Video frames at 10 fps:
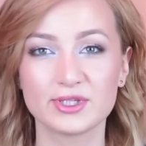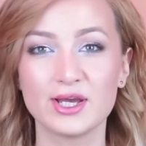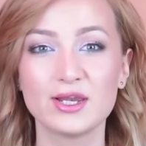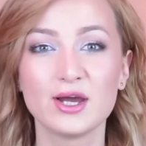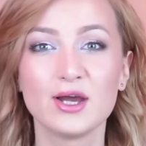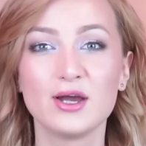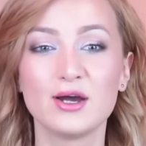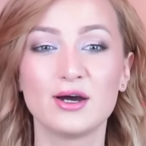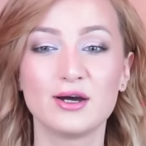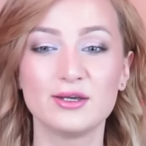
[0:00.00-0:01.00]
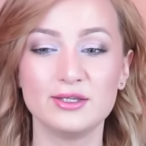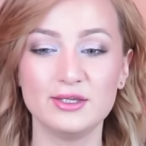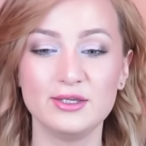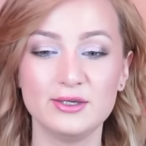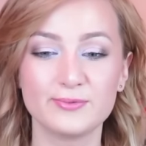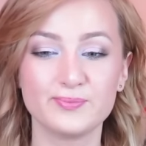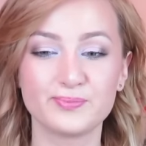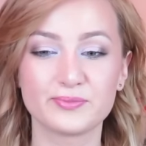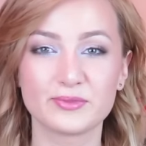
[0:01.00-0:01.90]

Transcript: модель, э, и